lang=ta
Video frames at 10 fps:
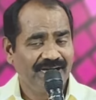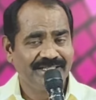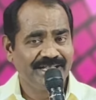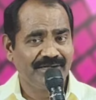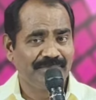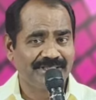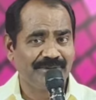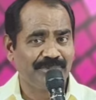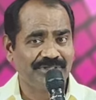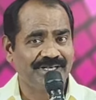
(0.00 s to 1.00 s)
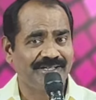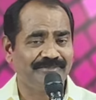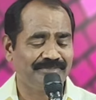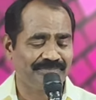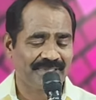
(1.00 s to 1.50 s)
ஆதியாங்மத்தின்
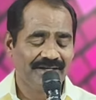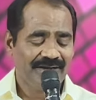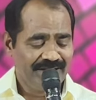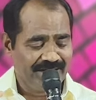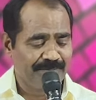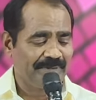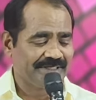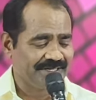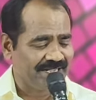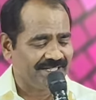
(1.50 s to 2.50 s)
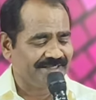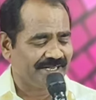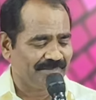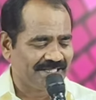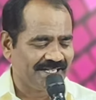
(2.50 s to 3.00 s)
புத்தகம் நாற்பத்து
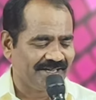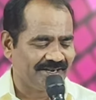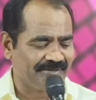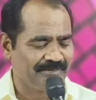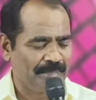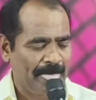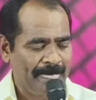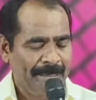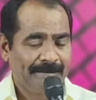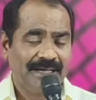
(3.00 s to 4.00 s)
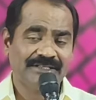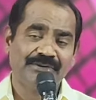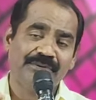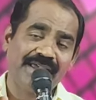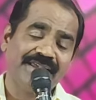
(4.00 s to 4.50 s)
ஐந்தாம் அதிகாரம்
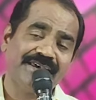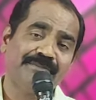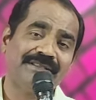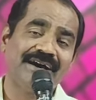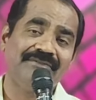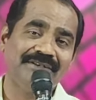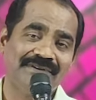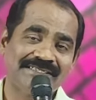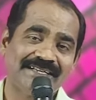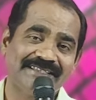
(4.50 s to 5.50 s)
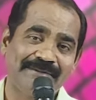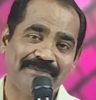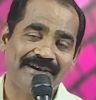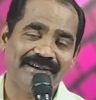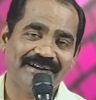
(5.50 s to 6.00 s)
அதனுடைய இருபதாவது வசனத்தை
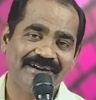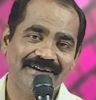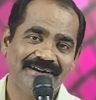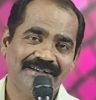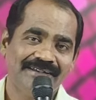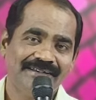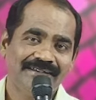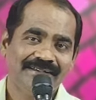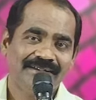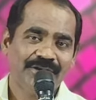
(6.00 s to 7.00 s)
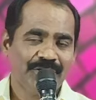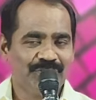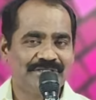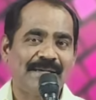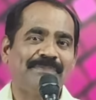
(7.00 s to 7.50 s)
பாருங்கள்
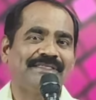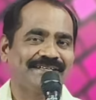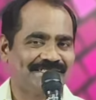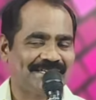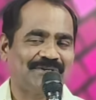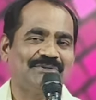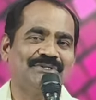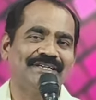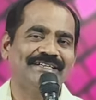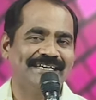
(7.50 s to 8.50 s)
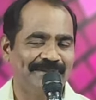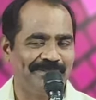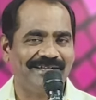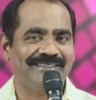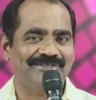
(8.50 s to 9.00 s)
யோசிப்பு தன் சகோதரர்களை
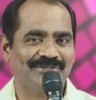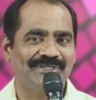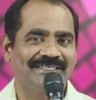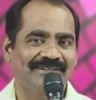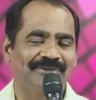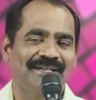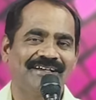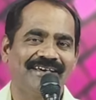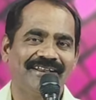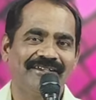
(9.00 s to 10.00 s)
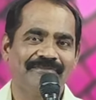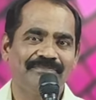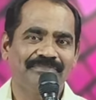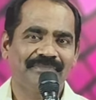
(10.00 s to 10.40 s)
பார்த்து சொல்லுகிற ஒரு காரியம்